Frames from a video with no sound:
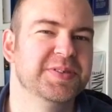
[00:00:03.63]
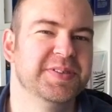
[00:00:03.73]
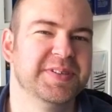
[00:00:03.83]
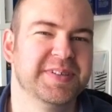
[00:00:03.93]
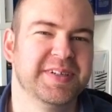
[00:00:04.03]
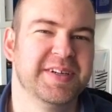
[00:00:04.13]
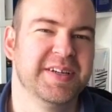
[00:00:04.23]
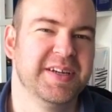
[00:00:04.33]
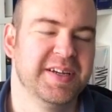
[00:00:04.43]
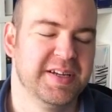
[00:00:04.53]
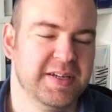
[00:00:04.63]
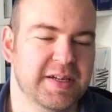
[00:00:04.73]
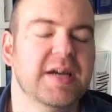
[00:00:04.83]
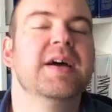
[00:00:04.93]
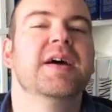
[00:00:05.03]
Was gab's
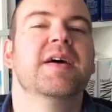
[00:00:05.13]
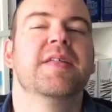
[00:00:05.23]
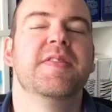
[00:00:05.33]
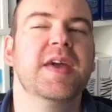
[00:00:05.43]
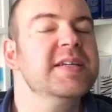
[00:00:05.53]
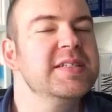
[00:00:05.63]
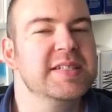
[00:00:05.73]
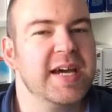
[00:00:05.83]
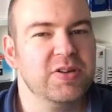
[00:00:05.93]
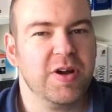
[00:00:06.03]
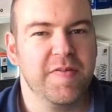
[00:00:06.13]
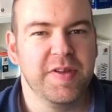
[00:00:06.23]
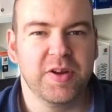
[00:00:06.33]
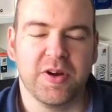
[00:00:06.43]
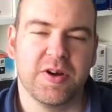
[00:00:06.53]
diesmal? The Other Side of
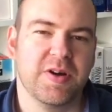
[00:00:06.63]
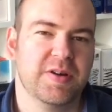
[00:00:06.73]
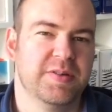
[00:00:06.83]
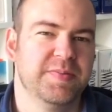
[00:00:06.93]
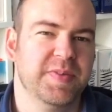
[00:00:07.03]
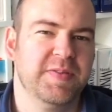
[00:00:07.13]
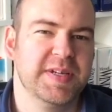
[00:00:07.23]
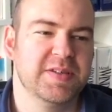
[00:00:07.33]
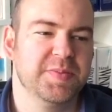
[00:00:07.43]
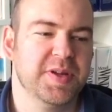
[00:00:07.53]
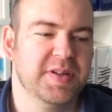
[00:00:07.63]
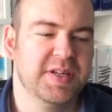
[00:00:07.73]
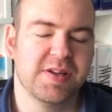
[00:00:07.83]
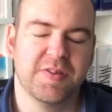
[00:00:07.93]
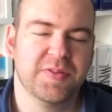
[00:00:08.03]
the Law. Ich weiß nicht, ob der
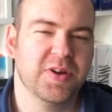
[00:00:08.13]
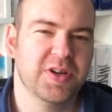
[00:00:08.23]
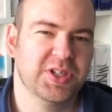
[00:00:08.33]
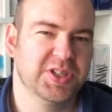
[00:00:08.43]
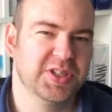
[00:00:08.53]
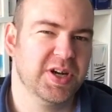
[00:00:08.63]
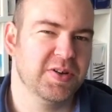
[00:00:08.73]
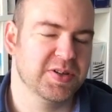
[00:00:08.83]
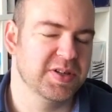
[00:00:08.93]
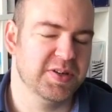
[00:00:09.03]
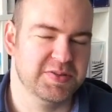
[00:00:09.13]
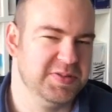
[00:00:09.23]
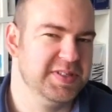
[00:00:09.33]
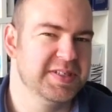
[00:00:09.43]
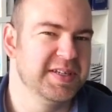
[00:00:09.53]
Titel auf Deutsch auch genauso
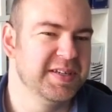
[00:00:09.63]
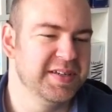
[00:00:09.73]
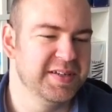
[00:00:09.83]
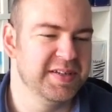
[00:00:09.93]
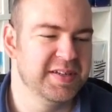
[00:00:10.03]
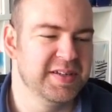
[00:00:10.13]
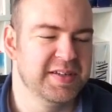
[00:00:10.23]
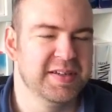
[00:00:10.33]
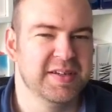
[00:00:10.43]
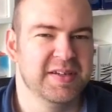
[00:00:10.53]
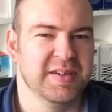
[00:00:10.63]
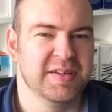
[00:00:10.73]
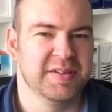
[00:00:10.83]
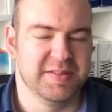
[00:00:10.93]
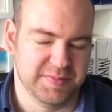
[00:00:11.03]
ist. Ich meine ja.
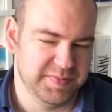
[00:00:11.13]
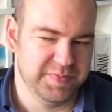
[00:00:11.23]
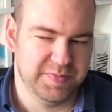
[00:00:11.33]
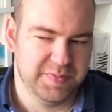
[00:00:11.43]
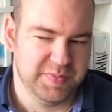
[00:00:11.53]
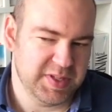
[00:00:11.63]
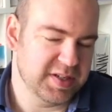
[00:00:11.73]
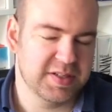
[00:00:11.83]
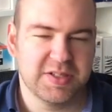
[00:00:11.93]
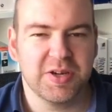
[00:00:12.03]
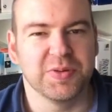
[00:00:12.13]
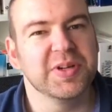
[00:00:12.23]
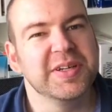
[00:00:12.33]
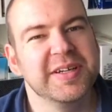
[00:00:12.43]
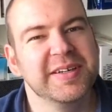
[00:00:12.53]
Dann ist ja
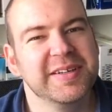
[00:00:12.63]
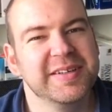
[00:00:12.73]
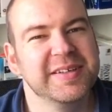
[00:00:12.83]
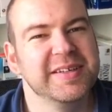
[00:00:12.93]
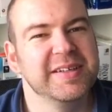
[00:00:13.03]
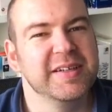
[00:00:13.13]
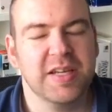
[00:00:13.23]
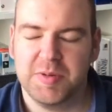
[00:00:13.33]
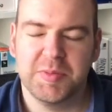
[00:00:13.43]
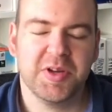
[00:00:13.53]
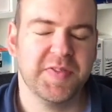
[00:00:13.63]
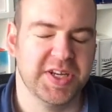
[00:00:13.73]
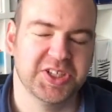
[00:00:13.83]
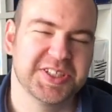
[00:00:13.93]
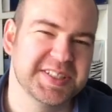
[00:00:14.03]
gut. Ich habe ihn nämlich auf
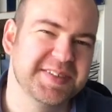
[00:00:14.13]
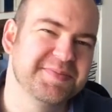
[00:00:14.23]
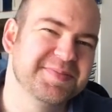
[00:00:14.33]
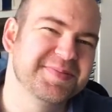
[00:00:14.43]
Englisch gesehen.